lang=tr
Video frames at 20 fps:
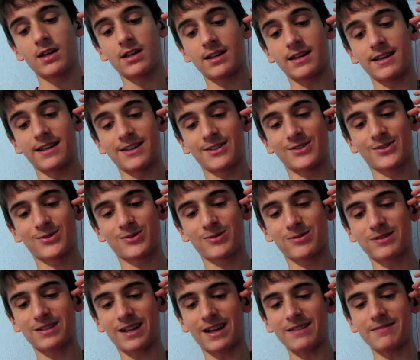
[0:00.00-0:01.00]
Ee,
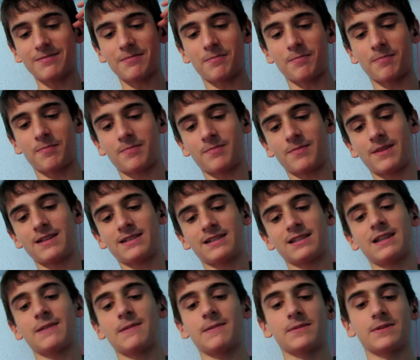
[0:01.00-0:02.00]
Sultan neyse
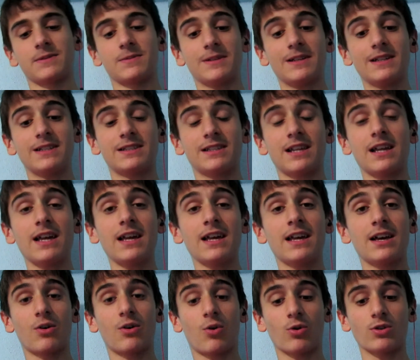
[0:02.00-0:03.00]
demeyeyim ismini. işte
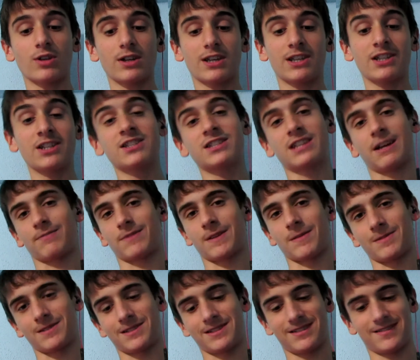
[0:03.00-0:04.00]
o da giriş yap
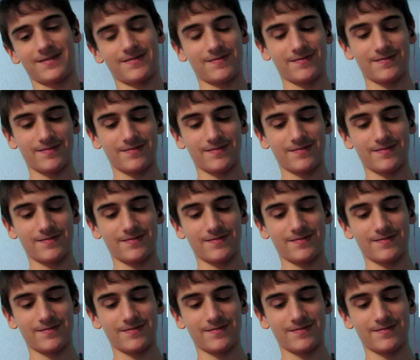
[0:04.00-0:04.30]
demiş.